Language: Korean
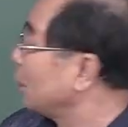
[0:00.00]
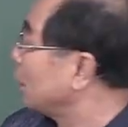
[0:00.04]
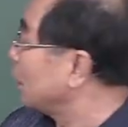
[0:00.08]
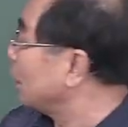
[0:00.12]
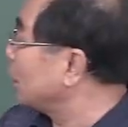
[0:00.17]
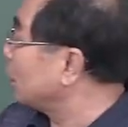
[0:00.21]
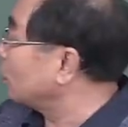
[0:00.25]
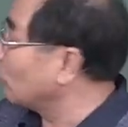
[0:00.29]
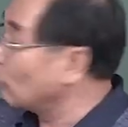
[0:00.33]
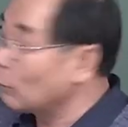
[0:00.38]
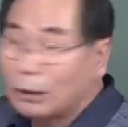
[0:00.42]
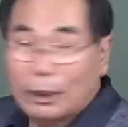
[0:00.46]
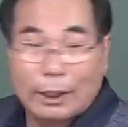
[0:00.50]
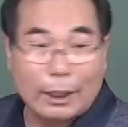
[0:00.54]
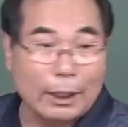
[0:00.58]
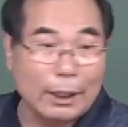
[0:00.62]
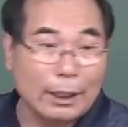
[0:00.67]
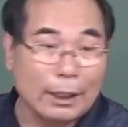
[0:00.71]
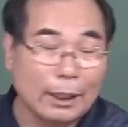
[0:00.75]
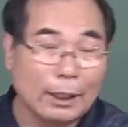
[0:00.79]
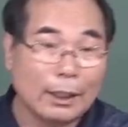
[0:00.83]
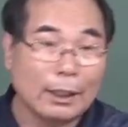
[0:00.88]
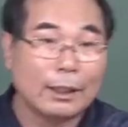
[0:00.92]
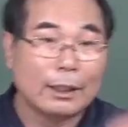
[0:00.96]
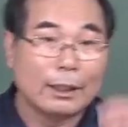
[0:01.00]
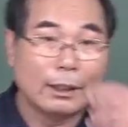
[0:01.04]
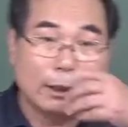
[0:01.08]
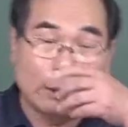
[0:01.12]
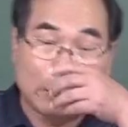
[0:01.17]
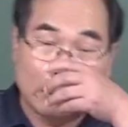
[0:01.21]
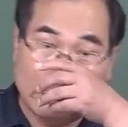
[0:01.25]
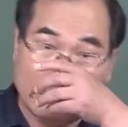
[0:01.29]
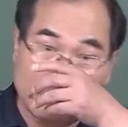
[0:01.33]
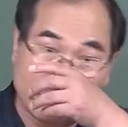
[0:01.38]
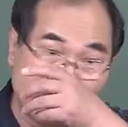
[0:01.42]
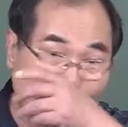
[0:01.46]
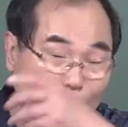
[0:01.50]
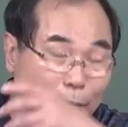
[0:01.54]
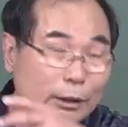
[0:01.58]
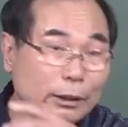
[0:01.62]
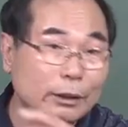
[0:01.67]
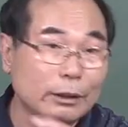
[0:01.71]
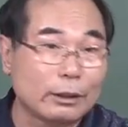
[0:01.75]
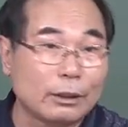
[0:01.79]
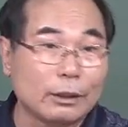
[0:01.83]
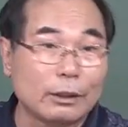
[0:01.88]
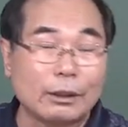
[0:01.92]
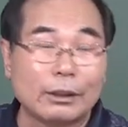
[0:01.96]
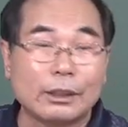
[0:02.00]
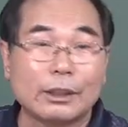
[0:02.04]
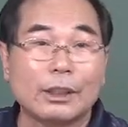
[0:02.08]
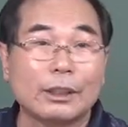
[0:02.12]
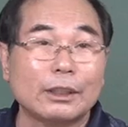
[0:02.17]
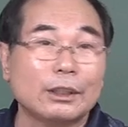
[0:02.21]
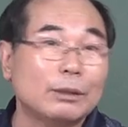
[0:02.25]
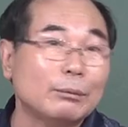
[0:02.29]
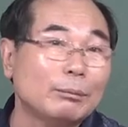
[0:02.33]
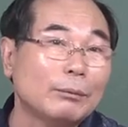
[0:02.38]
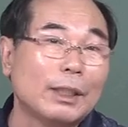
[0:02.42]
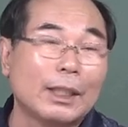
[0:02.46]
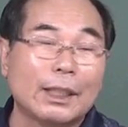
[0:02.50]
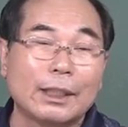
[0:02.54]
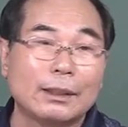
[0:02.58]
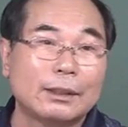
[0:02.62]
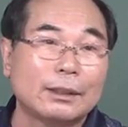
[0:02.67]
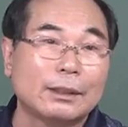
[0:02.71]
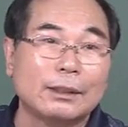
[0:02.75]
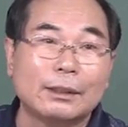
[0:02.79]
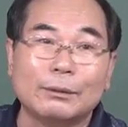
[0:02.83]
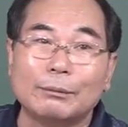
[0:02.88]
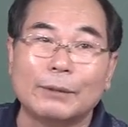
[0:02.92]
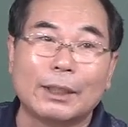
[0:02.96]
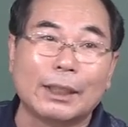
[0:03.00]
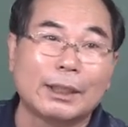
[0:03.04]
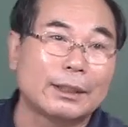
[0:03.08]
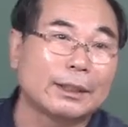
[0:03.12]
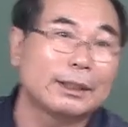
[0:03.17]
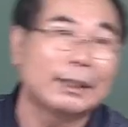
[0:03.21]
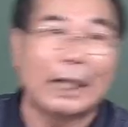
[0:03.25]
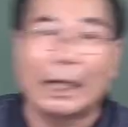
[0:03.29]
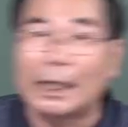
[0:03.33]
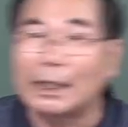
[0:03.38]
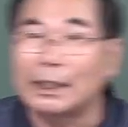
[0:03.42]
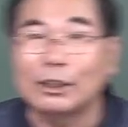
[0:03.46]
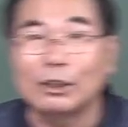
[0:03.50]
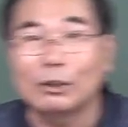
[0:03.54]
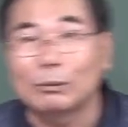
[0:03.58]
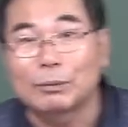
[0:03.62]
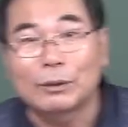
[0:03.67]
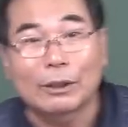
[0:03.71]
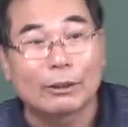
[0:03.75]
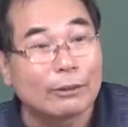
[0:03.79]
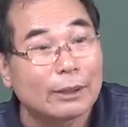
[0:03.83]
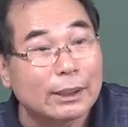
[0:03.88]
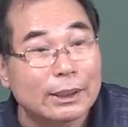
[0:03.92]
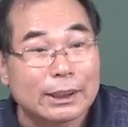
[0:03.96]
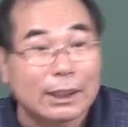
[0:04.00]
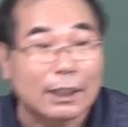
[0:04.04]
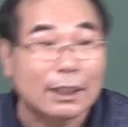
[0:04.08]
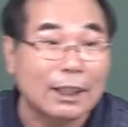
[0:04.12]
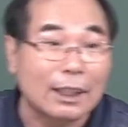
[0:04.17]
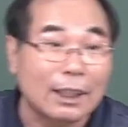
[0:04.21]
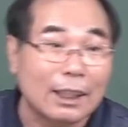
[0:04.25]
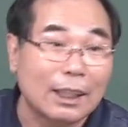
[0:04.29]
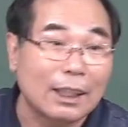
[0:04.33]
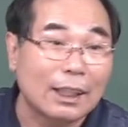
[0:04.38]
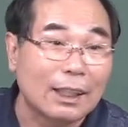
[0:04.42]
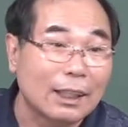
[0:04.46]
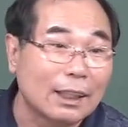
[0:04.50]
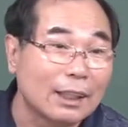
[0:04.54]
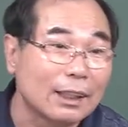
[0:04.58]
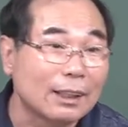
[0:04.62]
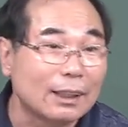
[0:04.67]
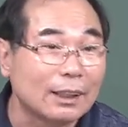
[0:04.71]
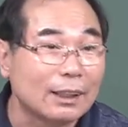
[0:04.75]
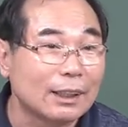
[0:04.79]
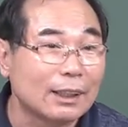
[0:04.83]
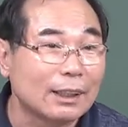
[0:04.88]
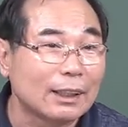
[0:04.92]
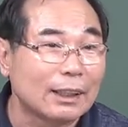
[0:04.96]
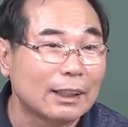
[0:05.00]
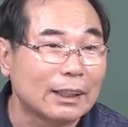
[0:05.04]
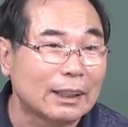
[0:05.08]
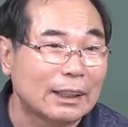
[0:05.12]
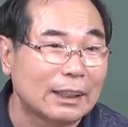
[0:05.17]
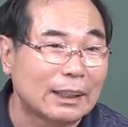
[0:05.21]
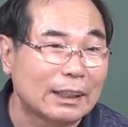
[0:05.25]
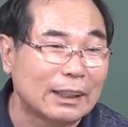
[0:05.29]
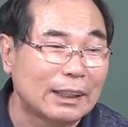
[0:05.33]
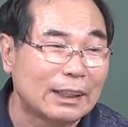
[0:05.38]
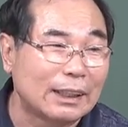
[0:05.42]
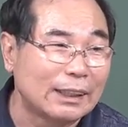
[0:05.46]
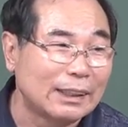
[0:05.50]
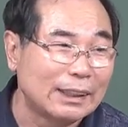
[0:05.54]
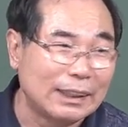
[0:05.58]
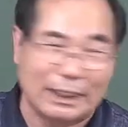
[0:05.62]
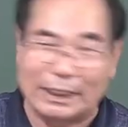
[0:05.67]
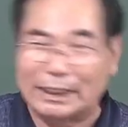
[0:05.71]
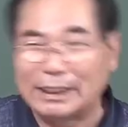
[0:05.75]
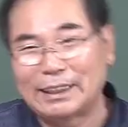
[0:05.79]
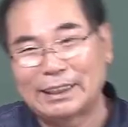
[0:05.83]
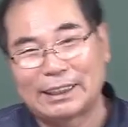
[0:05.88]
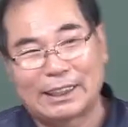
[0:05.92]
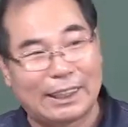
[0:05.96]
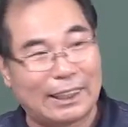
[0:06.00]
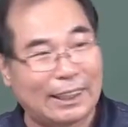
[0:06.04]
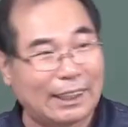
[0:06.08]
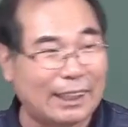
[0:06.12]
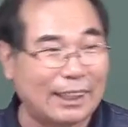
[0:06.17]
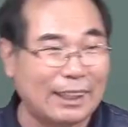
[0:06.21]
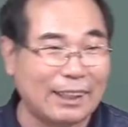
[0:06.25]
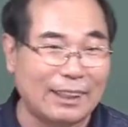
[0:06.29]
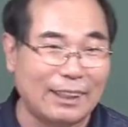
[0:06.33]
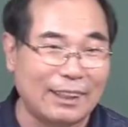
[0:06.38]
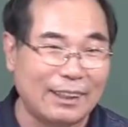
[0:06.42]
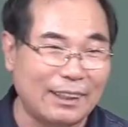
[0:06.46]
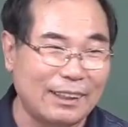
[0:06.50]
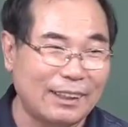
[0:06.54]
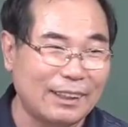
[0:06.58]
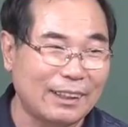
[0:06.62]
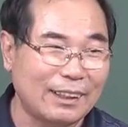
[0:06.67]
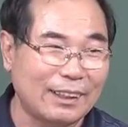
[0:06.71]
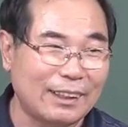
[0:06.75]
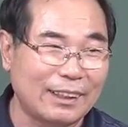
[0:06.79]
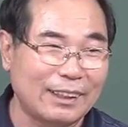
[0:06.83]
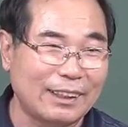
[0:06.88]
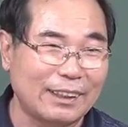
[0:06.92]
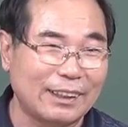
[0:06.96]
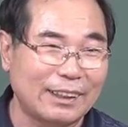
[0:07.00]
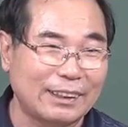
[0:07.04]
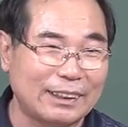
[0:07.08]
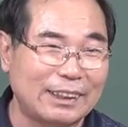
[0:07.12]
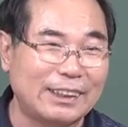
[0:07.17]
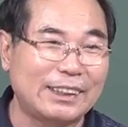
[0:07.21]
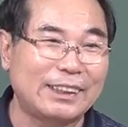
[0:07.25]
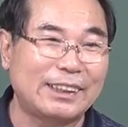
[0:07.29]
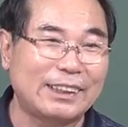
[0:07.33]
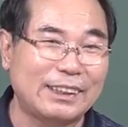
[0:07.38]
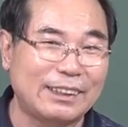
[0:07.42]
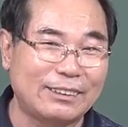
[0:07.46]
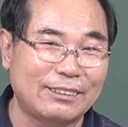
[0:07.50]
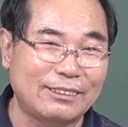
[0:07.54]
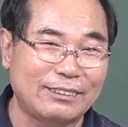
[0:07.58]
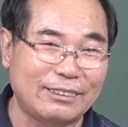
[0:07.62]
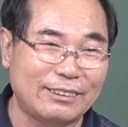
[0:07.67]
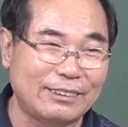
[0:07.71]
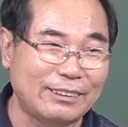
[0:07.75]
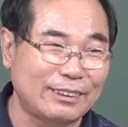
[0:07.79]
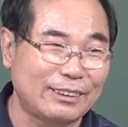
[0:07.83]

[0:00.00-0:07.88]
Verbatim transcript: 그래서 원래 여러분들 그 저기 음가는 음가는 양인이 없다고 그랬잖아. 근데 있다니까 실제로는